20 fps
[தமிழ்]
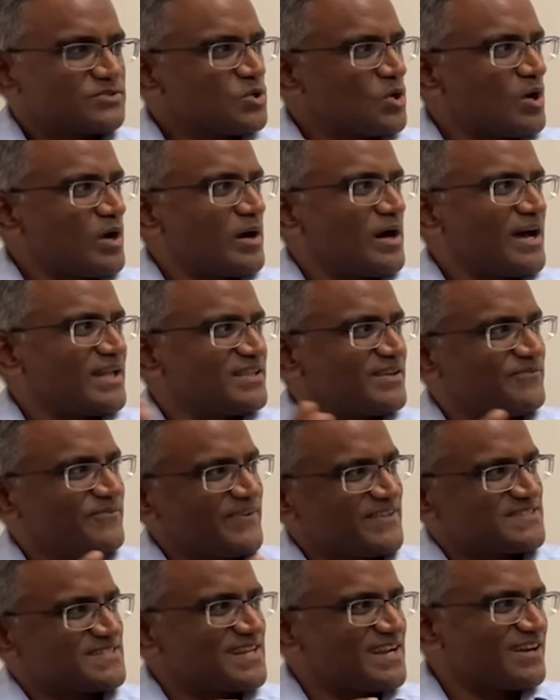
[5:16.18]
ஸோ அதை
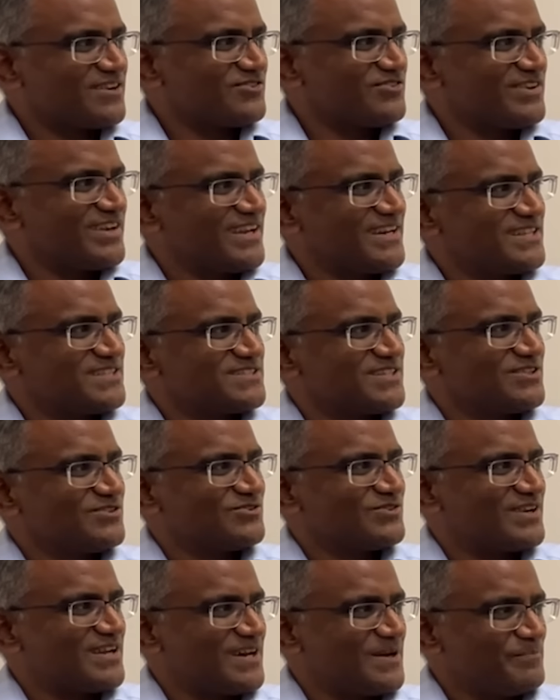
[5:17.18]
ஃபிக்ஸ்ட் ஆகணும்னா என்ன
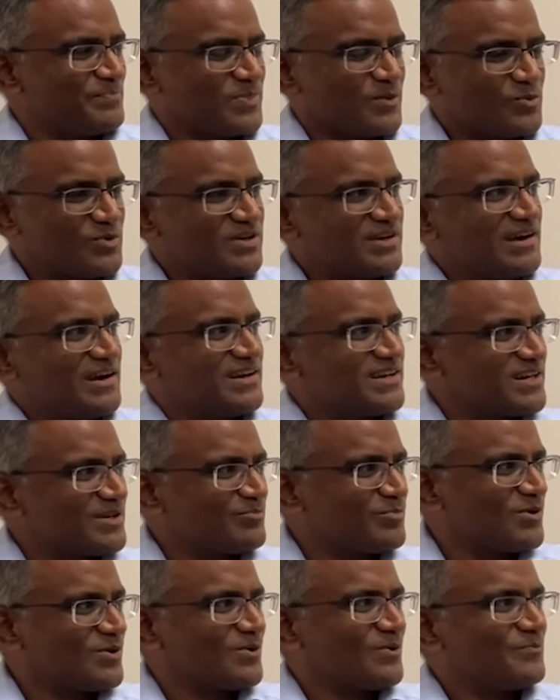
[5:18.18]
செய்யணும்னா ஒரு
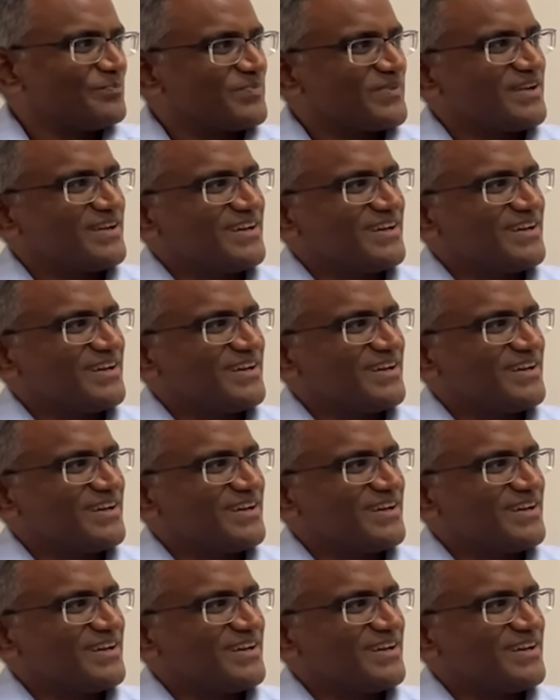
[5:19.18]
கான்ட்ராக்ட் போடணும்